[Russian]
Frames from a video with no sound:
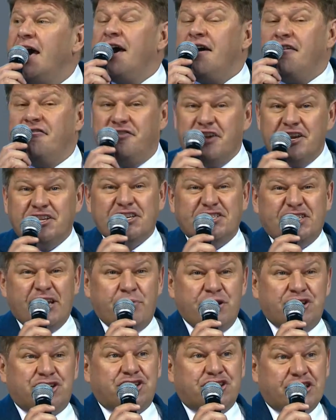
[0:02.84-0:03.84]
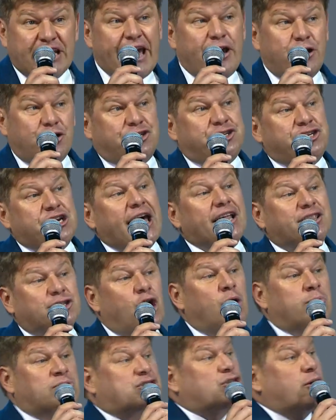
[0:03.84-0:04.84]
Витязи, мечтающие о
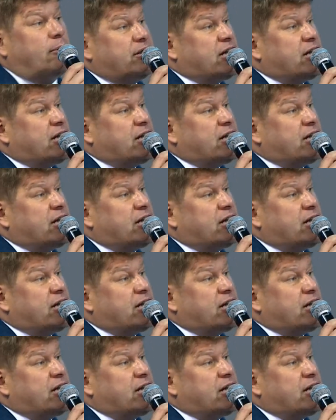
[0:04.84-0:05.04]
том, чтобы